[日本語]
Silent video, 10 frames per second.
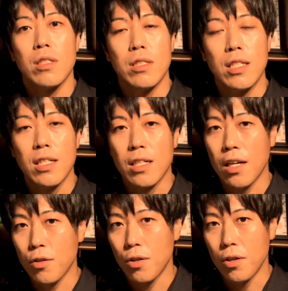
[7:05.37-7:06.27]
実家
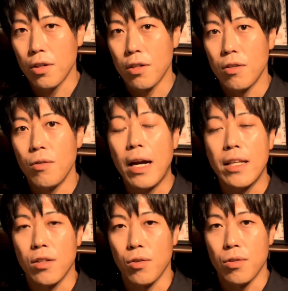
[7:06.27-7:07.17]
の
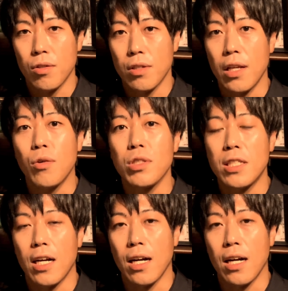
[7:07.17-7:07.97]
ワインのレゴシアン